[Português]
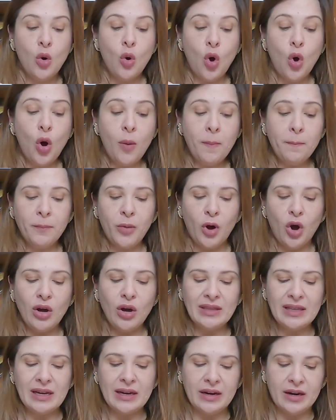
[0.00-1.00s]
o
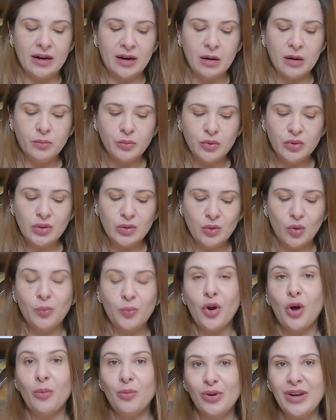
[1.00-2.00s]
porta-grampos, o
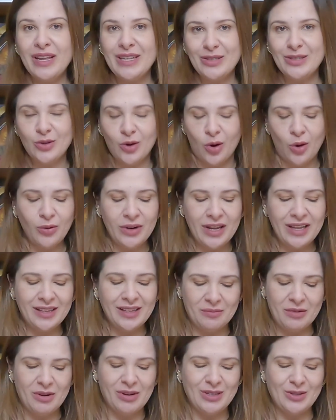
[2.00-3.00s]
próprio lençol, né,
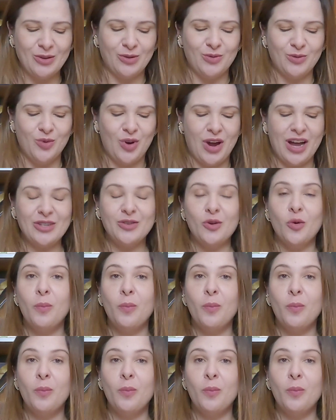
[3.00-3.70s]
também no lençol de borracha,